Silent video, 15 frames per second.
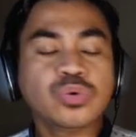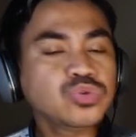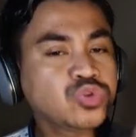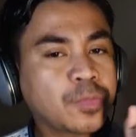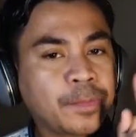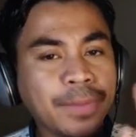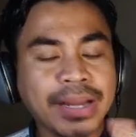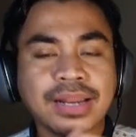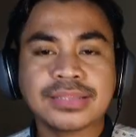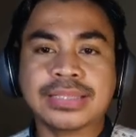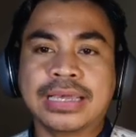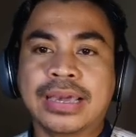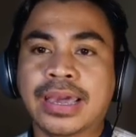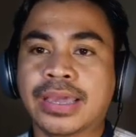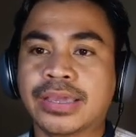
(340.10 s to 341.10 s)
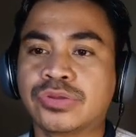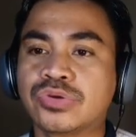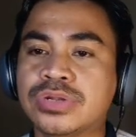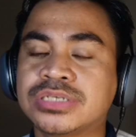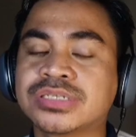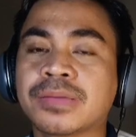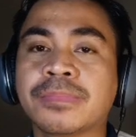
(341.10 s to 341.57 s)
untuk para TK
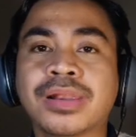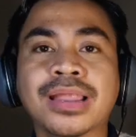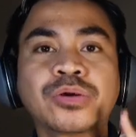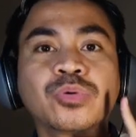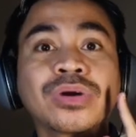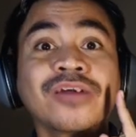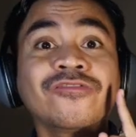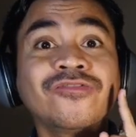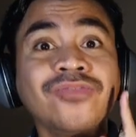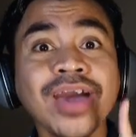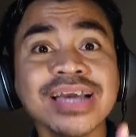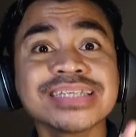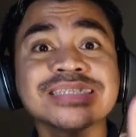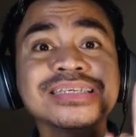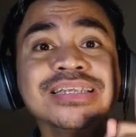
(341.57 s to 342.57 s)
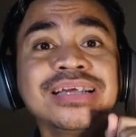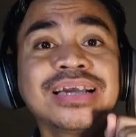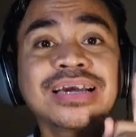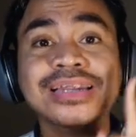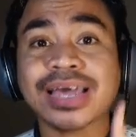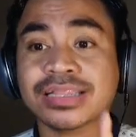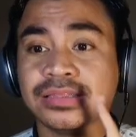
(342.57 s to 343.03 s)
Indonesia melakukan
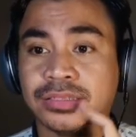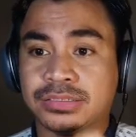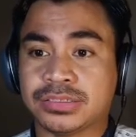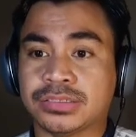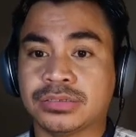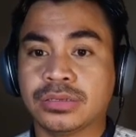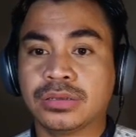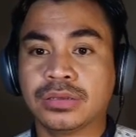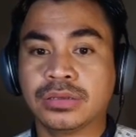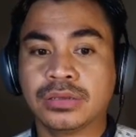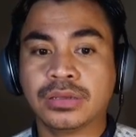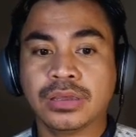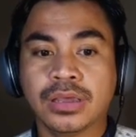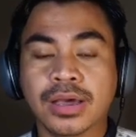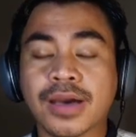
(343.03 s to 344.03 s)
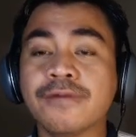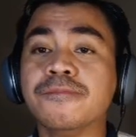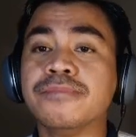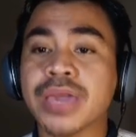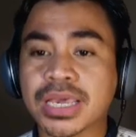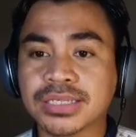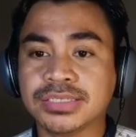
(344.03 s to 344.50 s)
vaksin gratis.
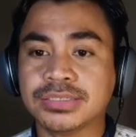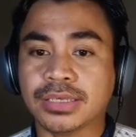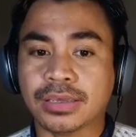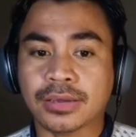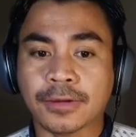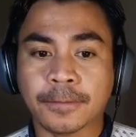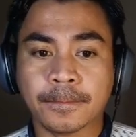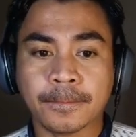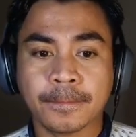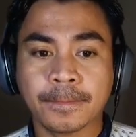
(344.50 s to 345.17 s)
Amazing.